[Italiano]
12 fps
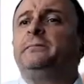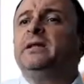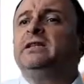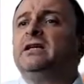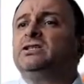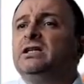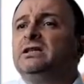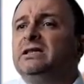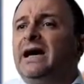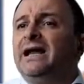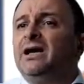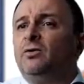sapete
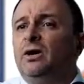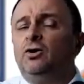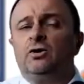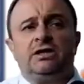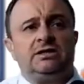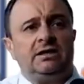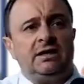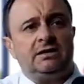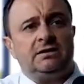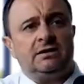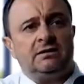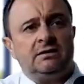accettare quello che
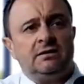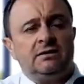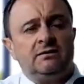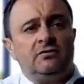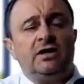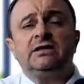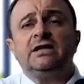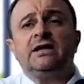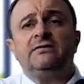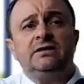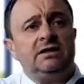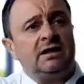siete. Volete
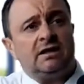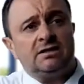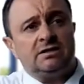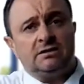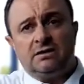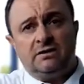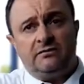che vi dica che siete